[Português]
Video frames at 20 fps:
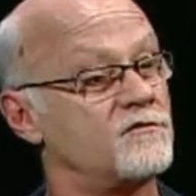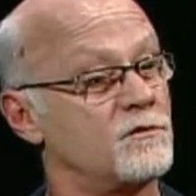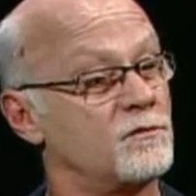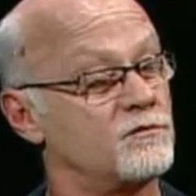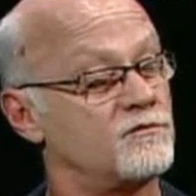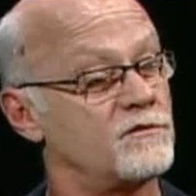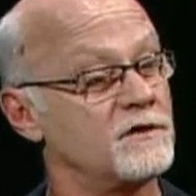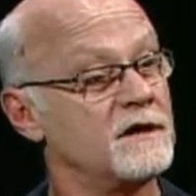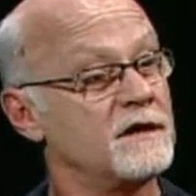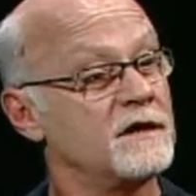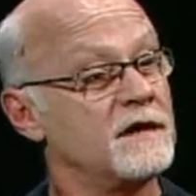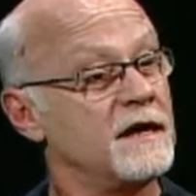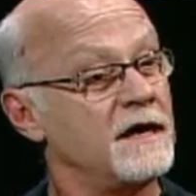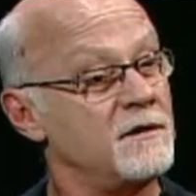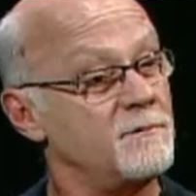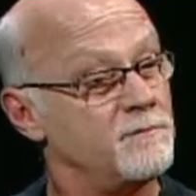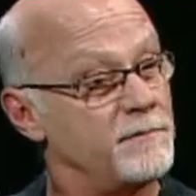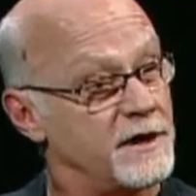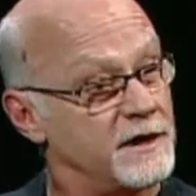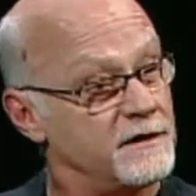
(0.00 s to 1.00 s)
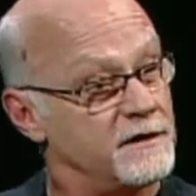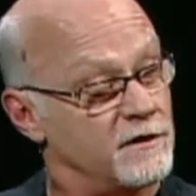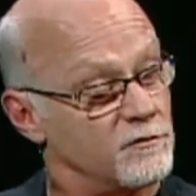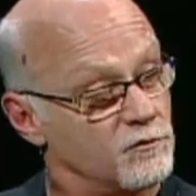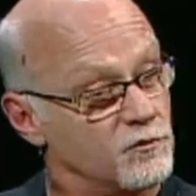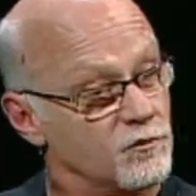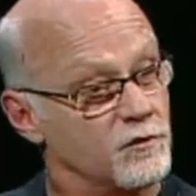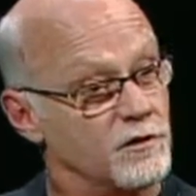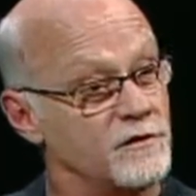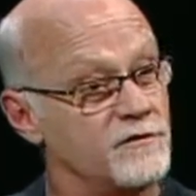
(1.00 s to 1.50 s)
que somos
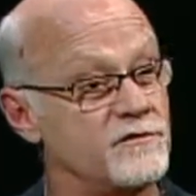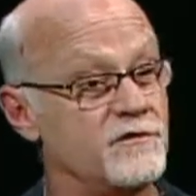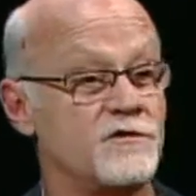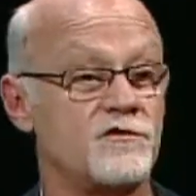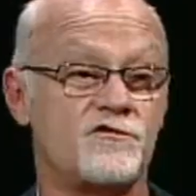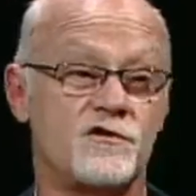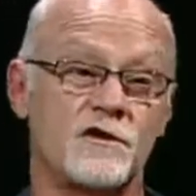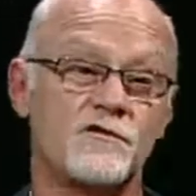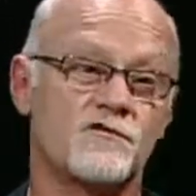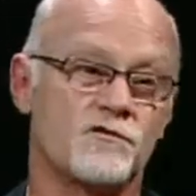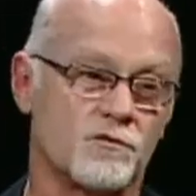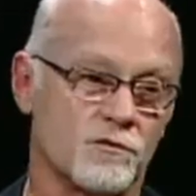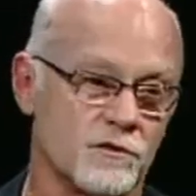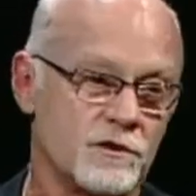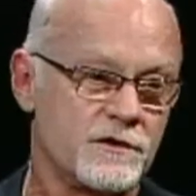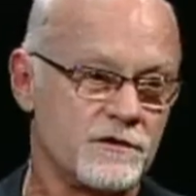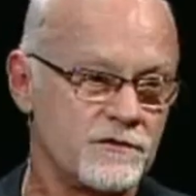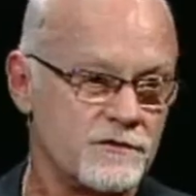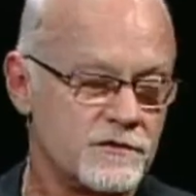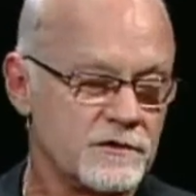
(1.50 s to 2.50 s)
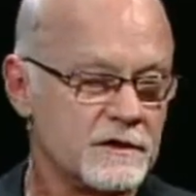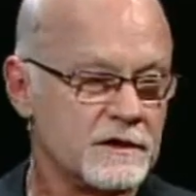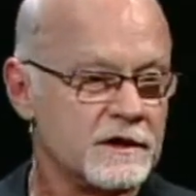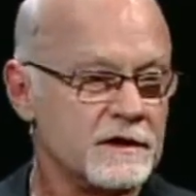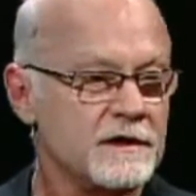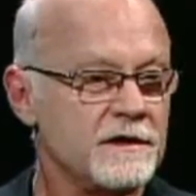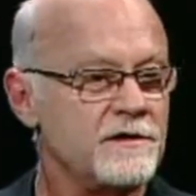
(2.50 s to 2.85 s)
empreendedores e gestores